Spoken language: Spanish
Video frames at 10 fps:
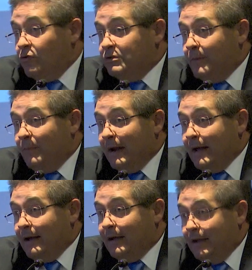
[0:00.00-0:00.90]
cosas
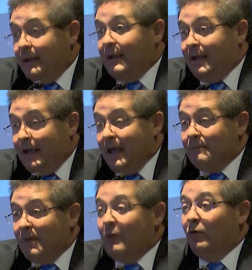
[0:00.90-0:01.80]
para que
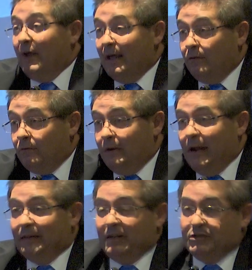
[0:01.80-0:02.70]
han mejorado
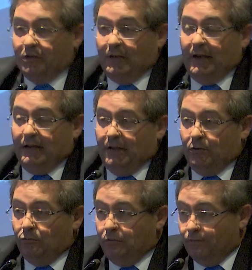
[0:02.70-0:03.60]
la atención del
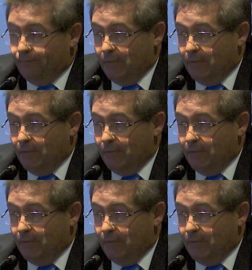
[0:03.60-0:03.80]
instituto.